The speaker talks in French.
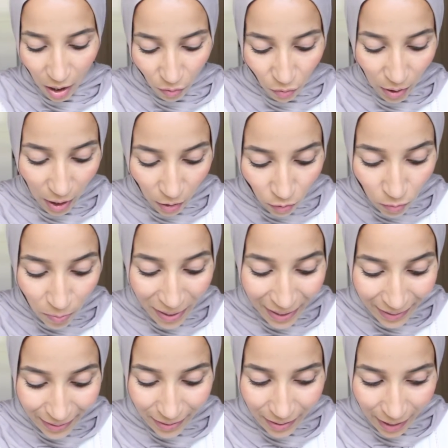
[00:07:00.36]
voilà, une
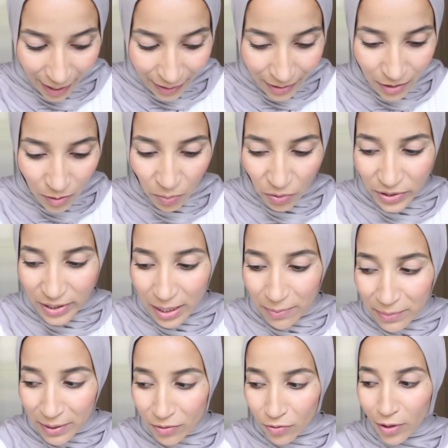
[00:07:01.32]
palette
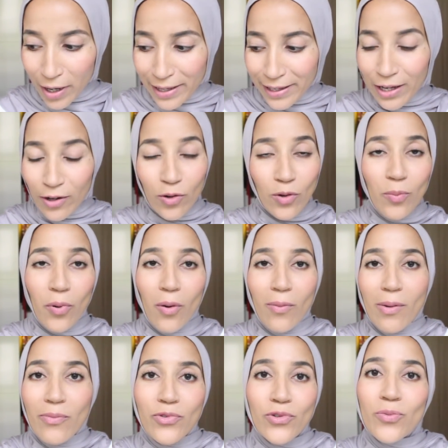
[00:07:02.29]
indispensable, maintenant laquelle le
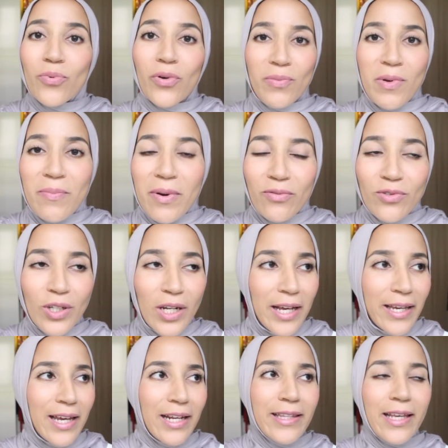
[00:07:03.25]
problème, je ne pourrais même pas vous dire
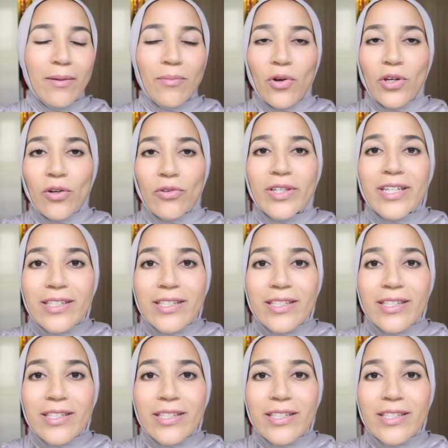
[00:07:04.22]
laquelle tellement il en